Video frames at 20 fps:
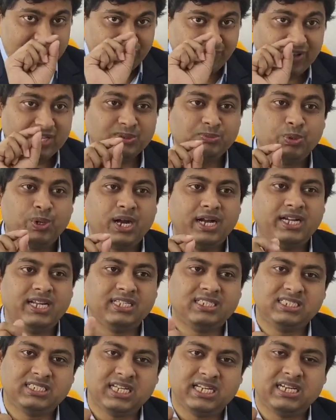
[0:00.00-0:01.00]
যে ফেসবুক
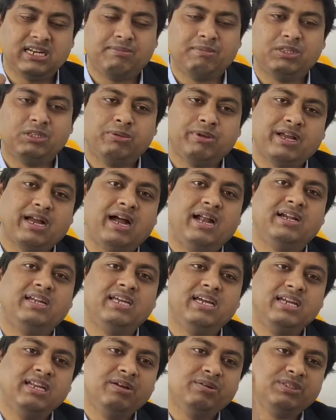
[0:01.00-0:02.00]
আইডি আছে সেটার মাধ্যমে
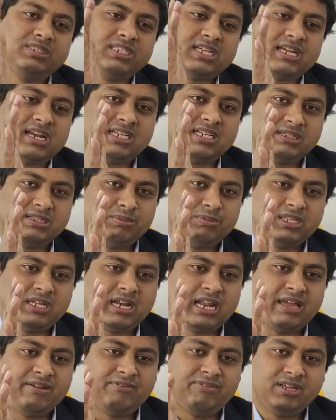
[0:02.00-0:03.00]
গার্ডিয়ানই হচ্ছে ক্লাসের
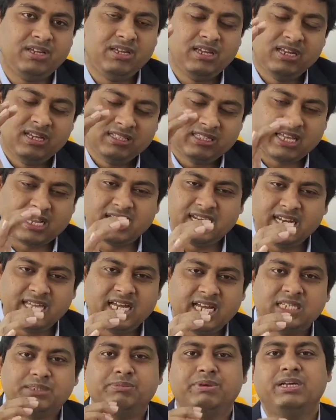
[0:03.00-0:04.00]
মধ্যে লাইভে তাকে
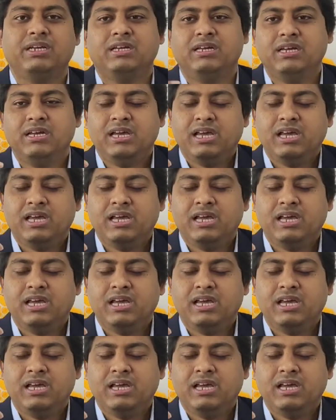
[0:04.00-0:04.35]
নিয়ে আসবে